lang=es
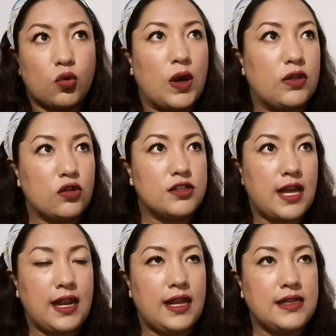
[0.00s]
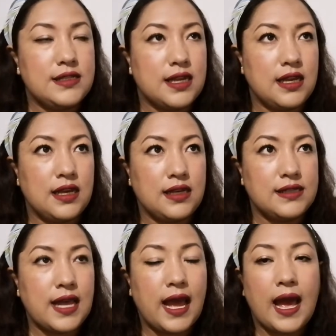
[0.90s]
cuando sales y
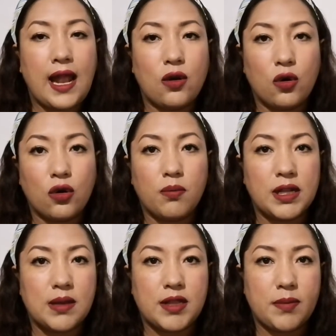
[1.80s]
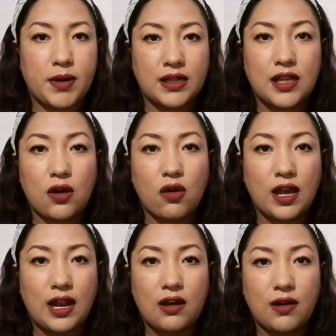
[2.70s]
sea algo completamente práctico,
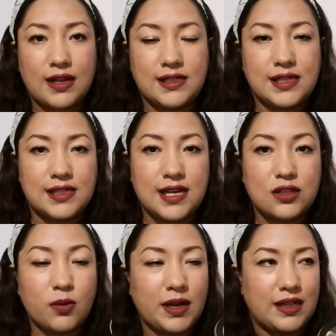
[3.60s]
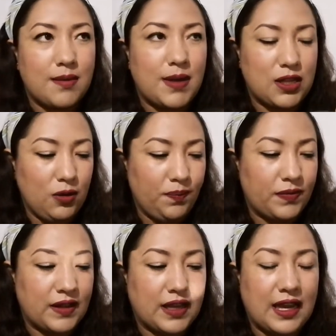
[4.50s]
que era lo que les decía sobre el tamaño,
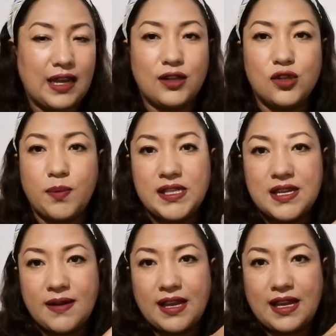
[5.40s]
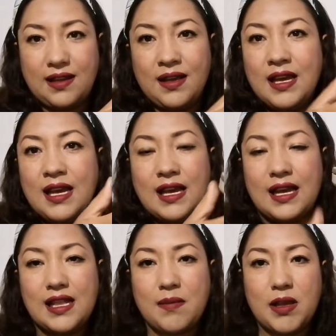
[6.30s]
que yo pensaba que
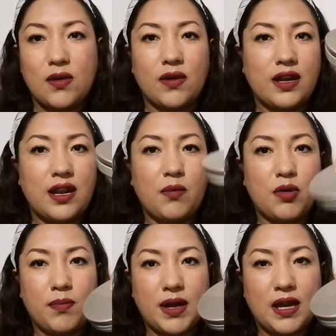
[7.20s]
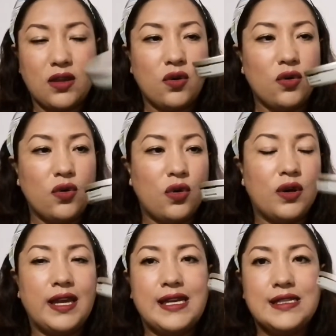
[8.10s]
el tamaño era muy pequeño, no,
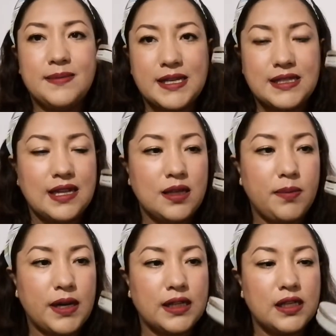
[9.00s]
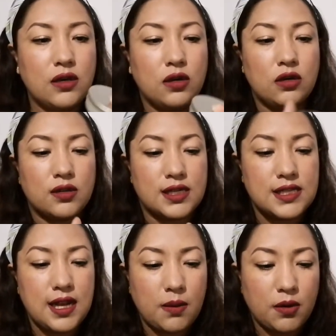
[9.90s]
es bastante práctico, lo
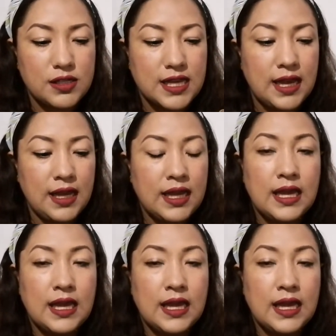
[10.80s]
traes en la bolsa